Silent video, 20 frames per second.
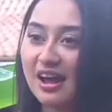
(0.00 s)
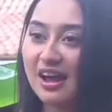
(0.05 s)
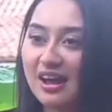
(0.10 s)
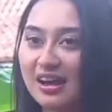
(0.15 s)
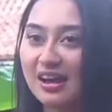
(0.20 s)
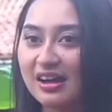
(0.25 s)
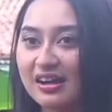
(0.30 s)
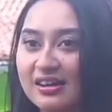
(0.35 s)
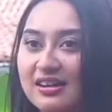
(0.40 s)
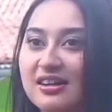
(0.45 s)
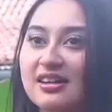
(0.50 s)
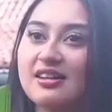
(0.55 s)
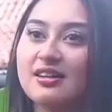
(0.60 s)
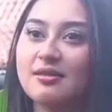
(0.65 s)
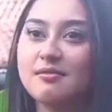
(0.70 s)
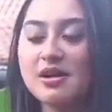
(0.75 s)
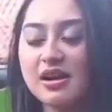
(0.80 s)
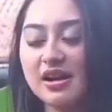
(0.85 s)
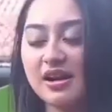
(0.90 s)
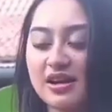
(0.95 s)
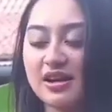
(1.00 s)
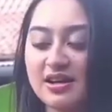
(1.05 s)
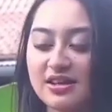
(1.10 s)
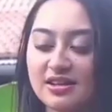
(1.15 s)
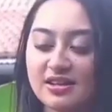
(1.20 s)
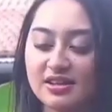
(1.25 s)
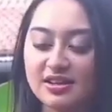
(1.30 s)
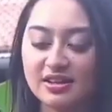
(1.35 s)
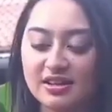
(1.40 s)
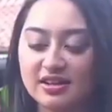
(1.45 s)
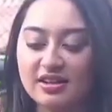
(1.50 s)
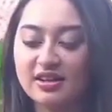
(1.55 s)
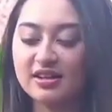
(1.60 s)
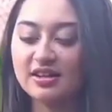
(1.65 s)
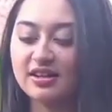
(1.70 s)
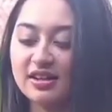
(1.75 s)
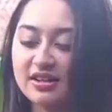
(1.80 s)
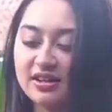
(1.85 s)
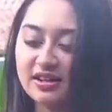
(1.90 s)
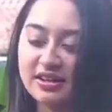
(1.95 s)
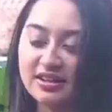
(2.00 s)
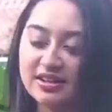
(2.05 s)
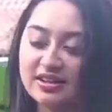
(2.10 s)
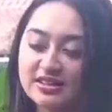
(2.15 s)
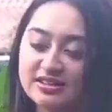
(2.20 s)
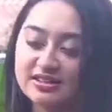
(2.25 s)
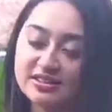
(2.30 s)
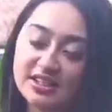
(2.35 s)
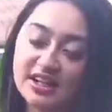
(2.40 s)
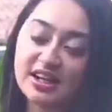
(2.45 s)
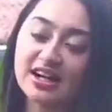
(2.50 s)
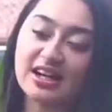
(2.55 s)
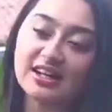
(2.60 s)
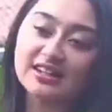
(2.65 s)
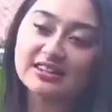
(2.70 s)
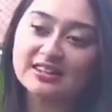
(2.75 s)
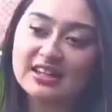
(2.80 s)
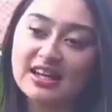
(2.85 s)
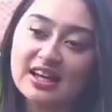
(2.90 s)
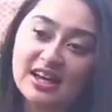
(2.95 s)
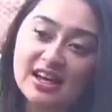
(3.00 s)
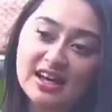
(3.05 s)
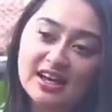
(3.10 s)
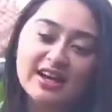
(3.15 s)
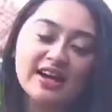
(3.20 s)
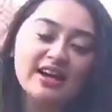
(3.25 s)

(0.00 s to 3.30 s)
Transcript: Menanggapi kabar berita tersebut, Billy Saputra